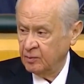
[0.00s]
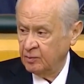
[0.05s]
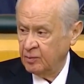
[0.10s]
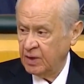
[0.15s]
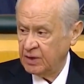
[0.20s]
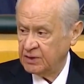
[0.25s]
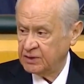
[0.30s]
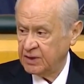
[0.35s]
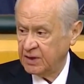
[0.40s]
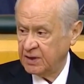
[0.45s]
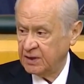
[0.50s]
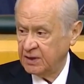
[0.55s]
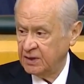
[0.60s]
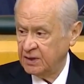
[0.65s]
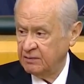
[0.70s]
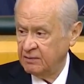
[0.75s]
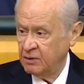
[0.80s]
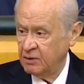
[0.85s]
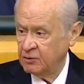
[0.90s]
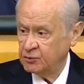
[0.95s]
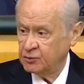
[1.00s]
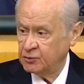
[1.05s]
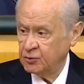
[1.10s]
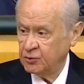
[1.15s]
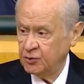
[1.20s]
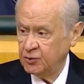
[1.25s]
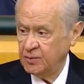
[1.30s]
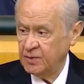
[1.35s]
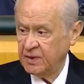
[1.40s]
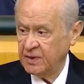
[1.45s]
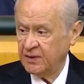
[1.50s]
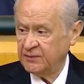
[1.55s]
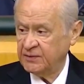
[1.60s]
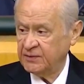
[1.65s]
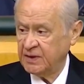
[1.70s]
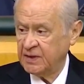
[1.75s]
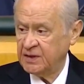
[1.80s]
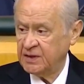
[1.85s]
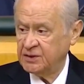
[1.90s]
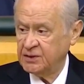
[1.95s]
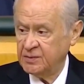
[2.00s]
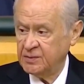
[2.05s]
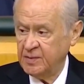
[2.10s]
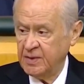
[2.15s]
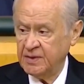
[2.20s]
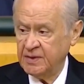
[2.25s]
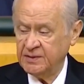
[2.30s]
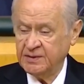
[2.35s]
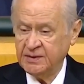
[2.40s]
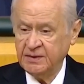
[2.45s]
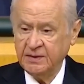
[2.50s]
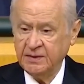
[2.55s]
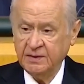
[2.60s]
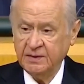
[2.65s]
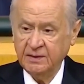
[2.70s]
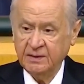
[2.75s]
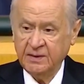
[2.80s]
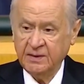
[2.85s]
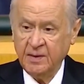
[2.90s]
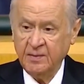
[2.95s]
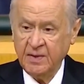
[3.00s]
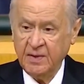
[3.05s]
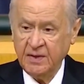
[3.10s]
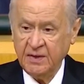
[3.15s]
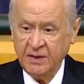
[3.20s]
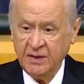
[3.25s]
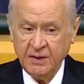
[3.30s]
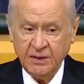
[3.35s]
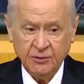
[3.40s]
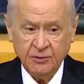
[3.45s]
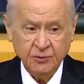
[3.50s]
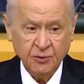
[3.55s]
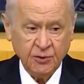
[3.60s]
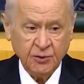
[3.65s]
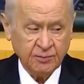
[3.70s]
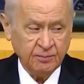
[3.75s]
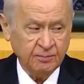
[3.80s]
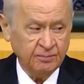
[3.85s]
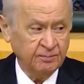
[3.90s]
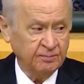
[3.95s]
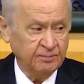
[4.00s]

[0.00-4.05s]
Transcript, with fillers: Başarılı ve huzurlu bir hafta geçirmenizi temenni ediyorum.